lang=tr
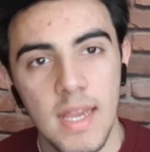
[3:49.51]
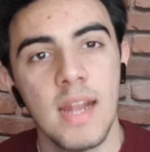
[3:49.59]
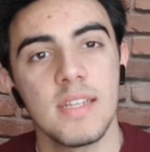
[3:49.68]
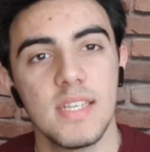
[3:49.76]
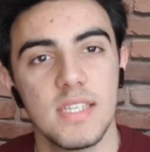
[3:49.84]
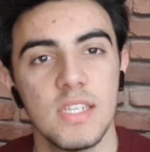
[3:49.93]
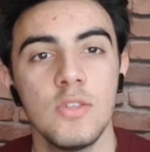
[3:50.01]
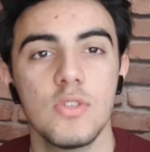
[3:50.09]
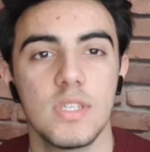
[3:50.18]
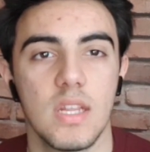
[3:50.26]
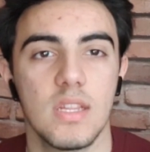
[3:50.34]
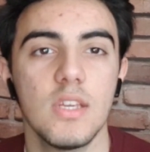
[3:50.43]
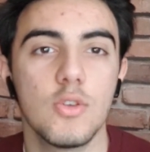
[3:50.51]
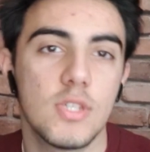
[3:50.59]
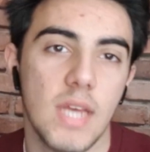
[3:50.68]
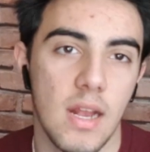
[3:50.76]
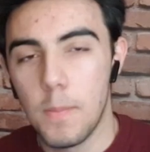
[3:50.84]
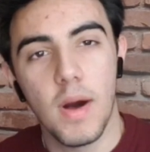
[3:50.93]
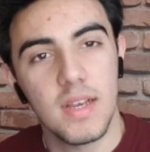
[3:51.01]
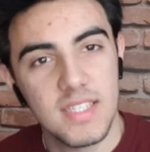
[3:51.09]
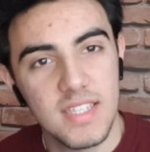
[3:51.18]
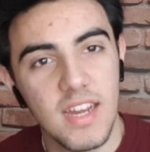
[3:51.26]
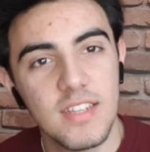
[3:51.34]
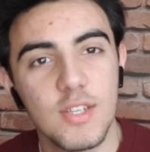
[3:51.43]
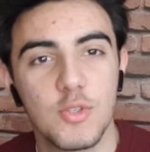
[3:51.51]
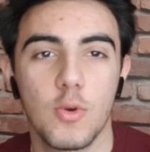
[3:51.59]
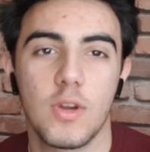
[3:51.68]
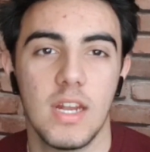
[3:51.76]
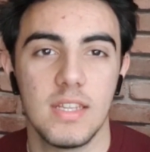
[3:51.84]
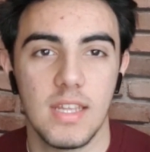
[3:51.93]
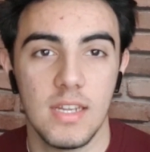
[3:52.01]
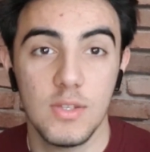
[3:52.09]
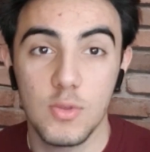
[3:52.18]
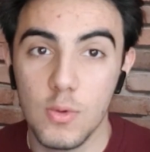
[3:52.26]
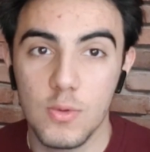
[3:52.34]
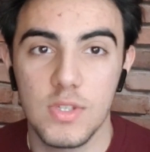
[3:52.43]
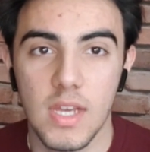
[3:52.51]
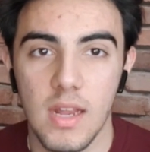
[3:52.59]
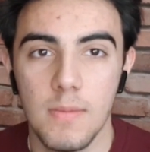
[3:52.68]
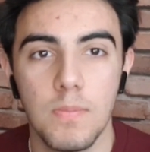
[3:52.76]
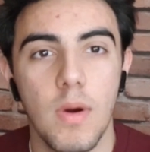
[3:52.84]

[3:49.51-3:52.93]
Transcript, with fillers: Yani sesinin yüksekliği güzel. Basslar da çok kaliteli, çok güzel.